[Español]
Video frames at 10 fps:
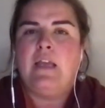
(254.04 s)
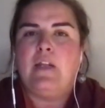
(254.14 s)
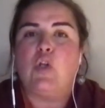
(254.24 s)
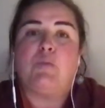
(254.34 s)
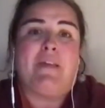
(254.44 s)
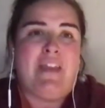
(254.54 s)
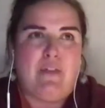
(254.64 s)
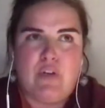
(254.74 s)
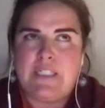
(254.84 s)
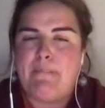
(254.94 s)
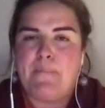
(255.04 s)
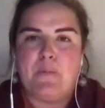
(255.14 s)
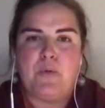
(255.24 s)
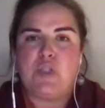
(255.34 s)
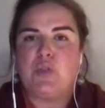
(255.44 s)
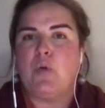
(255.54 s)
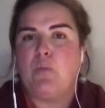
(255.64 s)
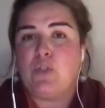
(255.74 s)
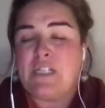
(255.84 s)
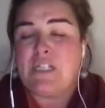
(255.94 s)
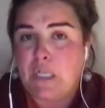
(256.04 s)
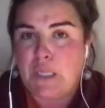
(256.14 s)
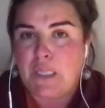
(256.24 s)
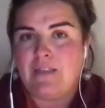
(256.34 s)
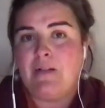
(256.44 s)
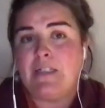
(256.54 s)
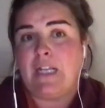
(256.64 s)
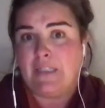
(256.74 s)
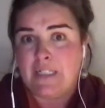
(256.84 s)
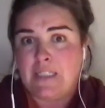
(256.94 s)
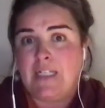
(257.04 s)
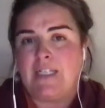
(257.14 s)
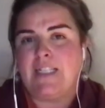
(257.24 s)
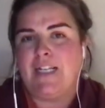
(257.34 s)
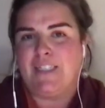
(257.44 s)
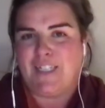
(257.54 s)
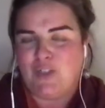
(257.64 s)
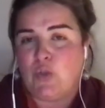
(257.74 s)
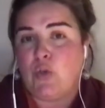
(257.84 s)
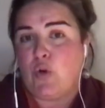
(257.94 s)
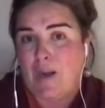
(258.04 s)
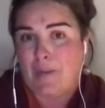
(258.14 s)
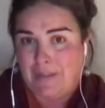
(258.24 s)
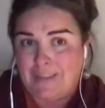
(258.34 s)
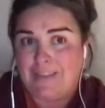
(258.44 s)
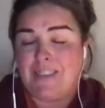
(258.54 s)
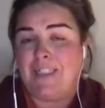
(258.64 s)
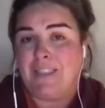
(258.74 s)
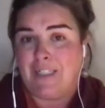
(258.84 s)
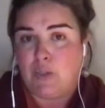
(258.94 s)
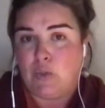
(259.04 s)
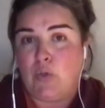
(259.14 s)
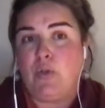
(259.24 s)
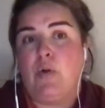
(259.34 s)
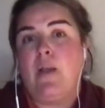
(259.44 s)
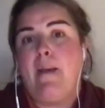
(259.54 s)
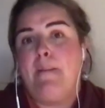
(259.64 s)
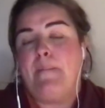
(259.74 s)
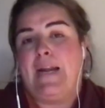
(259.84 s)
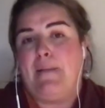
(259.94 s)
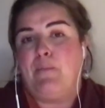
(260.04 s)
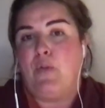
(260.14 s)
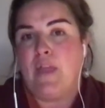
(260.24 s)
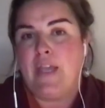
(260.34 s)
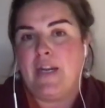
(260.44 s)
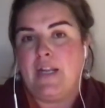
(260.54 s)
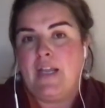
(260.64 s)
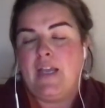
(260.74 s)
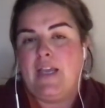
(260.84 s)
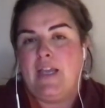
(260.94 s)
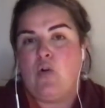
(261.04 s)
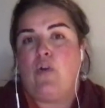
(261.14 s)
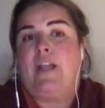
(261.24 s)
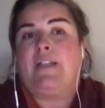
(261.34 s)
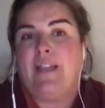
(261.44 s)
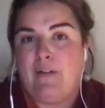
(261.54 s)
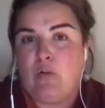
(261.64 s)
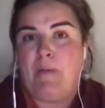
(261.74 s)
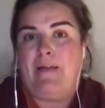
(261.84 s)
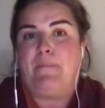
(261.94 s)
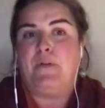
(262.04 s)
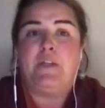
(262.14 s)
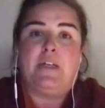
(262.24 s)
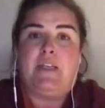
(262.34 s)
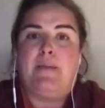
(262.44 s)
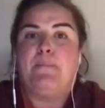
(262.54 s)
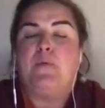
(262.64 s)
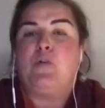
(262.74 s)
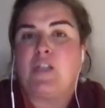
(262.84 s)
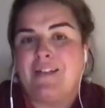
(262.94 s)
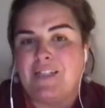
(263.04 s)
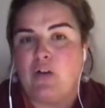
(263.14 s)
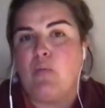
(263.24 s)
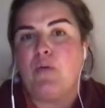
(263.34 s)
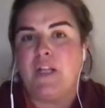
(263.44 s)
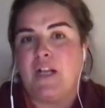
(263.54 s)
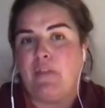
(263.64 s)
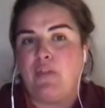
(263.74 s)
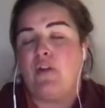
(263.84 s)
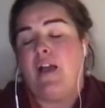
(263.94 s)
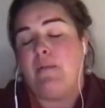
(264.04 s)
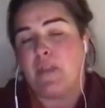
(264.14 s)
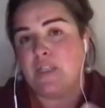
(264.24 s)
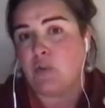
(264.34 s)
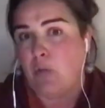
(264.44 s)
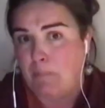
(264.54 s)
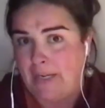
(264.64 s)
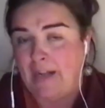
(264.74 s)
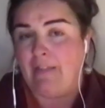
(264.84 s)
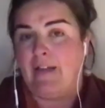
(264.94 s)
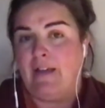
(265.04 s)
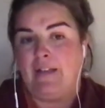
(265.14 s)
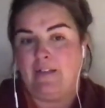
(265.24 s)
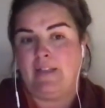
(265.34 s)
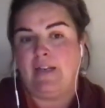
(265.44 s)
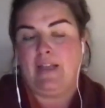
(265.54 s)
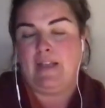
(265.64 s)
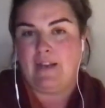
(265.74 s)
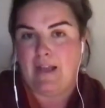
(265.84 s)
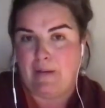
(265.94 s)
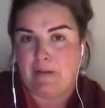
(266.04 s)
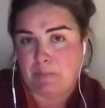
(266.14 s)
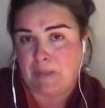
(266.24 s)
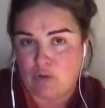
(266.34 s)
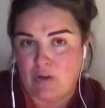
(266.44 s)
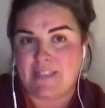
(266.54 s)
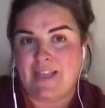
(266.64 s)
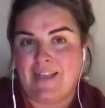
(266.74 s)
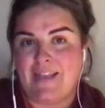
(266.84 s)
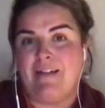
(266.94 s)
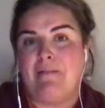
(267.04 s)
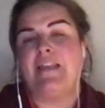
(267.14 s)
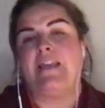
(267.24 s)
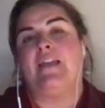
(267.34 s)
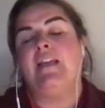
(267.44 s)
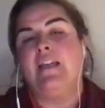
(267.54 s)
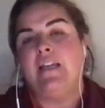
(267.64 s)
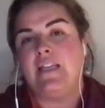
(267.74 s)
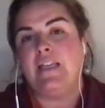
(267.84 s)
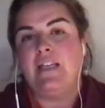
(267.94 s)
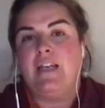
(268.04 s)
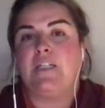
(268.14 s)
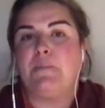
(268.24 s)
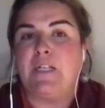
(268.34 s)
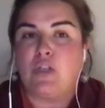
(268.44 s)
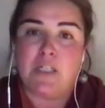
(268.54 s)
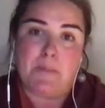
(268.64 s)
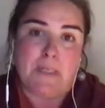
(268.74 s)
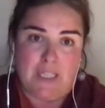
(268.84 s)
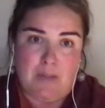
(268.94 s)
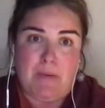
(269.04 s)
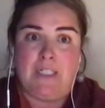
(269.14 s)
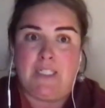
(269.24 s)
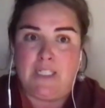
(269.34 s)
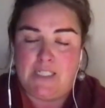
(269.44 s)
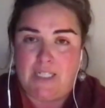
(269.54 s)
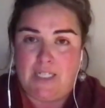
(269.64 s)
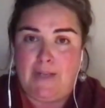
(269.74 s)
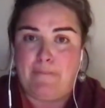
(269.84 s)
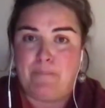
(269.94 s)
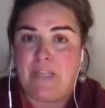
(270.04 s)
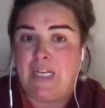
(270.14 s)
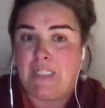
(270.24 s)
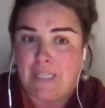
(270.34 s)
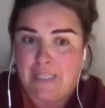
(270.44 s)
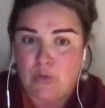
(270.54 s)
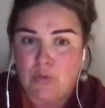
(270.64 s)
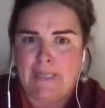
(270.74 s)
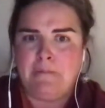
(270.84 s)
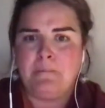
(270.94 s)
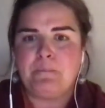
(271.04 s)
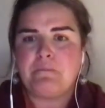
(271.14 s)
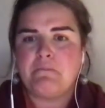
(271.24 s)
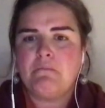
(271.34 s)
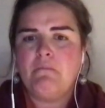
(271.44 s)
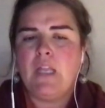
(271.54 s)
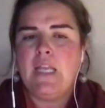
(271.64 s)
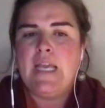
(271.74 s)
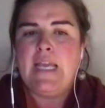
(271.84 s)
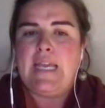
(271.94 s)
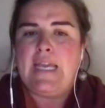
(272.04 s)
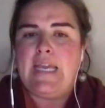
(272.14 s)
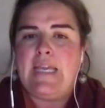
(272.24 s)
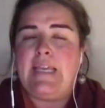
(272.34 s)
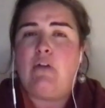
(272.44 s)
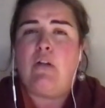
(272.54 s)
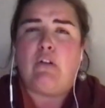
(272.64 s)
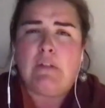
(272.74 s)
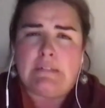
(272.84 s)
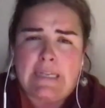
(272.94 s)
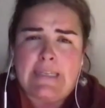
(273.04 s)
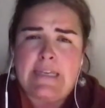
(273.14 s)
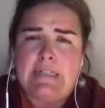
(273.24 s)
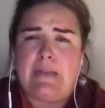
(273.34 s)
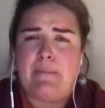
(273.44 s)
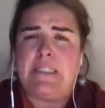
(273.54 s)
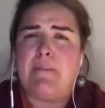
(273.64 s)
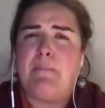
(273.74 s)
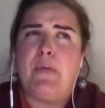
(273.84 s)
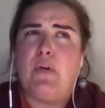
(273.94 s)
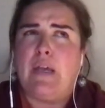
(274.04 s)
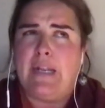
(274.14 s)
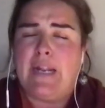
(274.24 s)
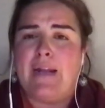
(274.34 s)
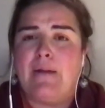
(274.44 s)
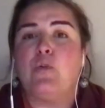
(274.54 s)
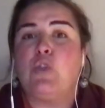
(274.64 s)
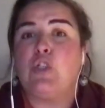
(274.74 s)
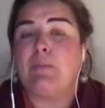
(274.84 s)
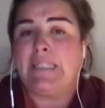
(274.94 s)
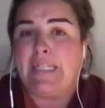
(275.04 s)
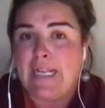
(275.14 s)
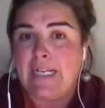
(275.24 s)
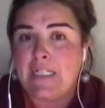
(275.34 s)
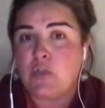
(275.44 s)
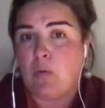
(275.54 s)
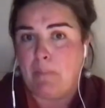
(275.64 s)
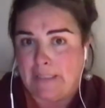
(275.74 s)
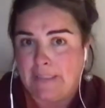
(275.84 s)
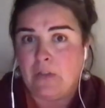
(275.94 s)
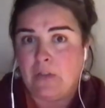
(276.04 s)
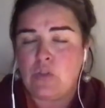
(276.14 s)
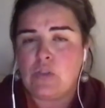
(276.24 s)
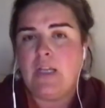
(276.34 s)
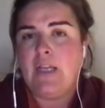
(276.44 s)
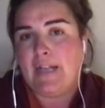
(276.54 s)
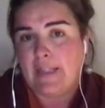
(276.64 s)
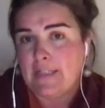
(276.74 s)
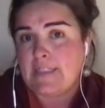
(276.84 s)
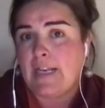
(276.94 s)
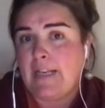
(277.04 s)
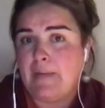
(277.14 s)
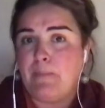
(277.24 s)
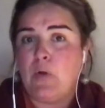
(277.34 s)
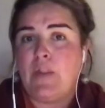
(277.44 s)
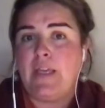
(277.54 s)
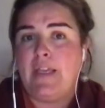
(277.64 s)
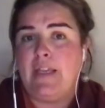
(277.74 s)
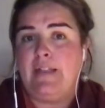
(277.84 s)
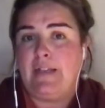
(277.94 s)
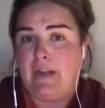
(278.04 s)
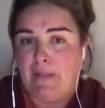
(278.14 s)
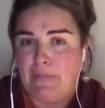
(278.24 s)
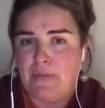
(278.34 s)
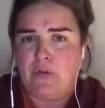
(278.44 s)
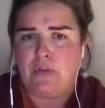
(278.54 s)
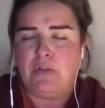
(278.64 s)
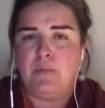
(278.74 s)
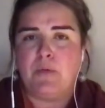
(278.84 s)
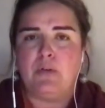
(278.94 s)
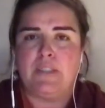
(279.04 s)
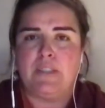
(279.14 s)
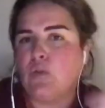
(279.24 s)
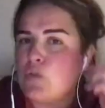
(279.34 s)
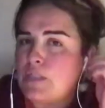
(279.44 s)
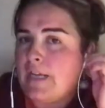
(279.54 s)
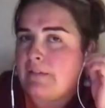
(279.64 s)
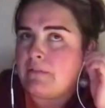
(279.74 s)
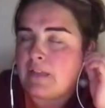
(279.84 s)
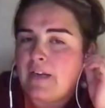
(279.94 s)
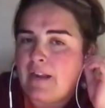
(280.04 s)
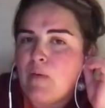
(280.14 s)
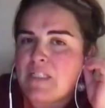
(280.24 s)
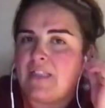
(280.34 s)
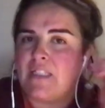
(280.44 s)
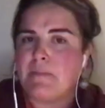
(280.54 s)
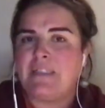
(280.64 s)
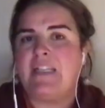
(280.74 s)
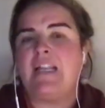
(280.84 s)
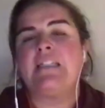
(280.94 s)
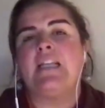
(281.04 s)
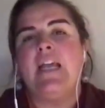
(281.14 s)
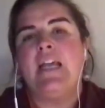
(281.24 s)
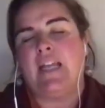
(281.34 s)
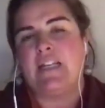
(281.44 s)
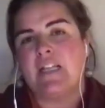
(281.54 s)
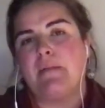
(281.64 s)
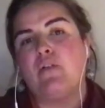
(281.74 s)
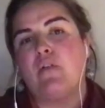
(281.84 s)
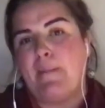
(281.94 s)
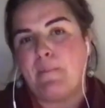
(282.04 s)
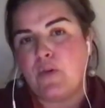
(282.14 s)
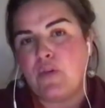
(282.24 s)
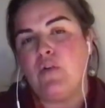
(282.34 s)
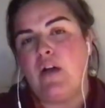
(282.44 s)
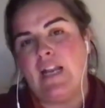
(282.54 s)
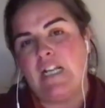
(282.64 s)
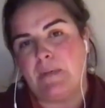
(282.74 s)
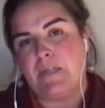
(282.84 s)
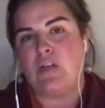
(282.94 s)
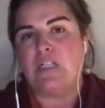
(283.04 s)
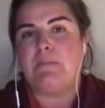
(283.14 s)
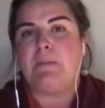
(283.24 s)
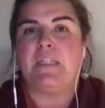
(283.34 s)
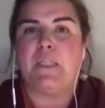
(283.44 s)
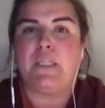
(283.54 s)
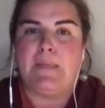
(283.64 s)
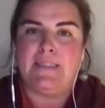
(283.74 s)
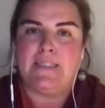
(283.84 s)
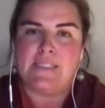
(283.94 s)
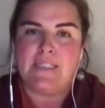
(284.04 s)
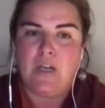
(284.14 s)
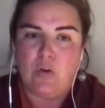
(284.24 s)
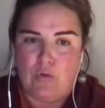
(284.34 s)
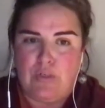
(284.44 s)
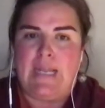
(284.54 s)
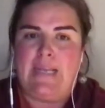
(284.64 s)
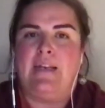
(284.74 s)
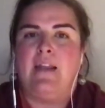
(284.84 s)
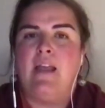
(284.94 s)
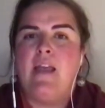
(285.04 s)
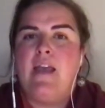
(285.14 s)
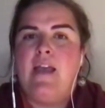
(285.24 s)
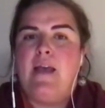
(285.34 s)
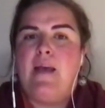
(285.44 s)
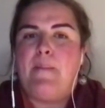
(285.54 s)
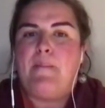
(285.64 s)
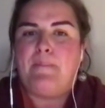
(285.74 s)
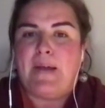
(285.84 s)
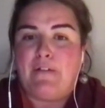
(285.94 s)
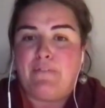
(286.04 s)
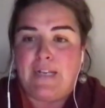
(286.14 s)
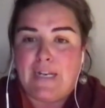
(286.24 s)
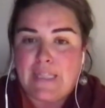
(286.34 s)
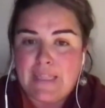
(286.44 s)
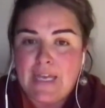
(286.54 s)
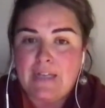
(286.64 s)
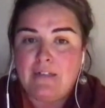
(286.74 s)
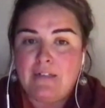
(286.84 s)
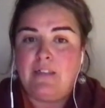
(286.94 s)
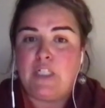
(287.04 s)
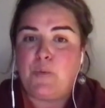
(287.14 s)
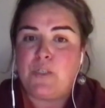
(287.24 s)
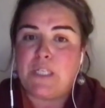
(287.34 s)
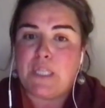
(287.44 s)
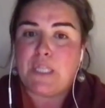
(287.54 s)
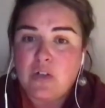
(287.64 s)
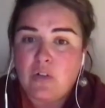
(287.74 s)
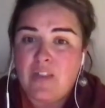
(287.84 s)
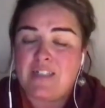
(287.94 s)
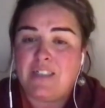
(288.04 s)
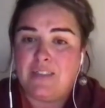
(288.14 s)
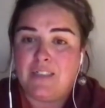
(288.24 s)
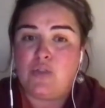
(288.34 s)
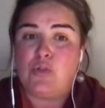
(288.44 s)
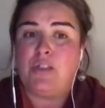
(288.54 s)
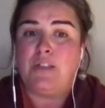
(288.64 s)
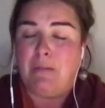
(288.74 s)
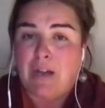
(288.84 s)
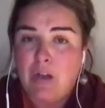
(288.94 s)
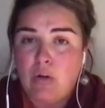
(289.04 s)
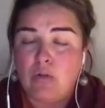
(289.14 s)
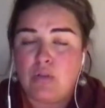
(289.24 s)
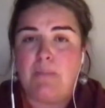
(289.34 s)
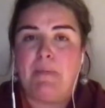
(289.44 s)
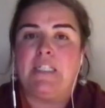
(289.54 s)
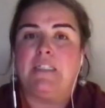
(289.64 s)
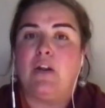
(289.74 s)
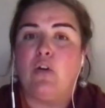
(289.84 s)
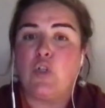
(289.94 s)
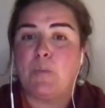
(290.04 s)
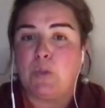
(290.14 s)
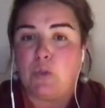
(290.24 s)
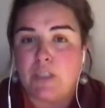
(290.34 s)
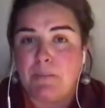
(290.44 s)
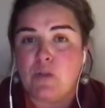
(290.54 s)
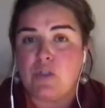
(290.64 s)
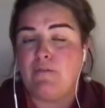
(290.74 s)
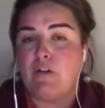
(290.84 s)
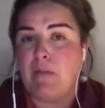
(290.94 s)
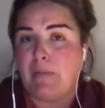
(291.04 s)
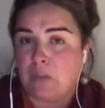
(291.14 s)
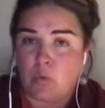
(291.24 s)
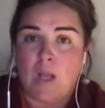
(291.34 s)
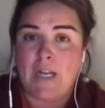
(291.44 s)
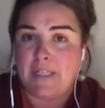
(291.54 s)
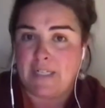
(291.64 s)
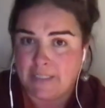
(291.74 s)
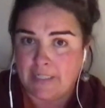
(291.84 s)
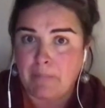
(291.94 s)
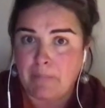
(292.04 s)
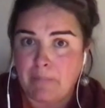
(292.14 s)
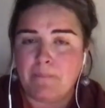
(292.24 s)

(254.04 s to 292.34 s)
Los mediadores han propuesto muchas iniciativas artísticas en el territorio con habitantes del territorio para poder eh, conectar o para poder impulsar esa comunicación a veces complicada entre las personas de aquí del valle y las personas participantes em, en el taller online. Eh, y a lo largo del taller también se han podido generar muchos materiales compartidos gracias al equipo de, de grabación. ¿no? Por lo tanto, se han generado bastantes materiales que han servido de apoyo a las personas participantes online. Para finalizar, después de cinco días intensos de trabajo, se presentaron los prototipos de forma virtual en streaming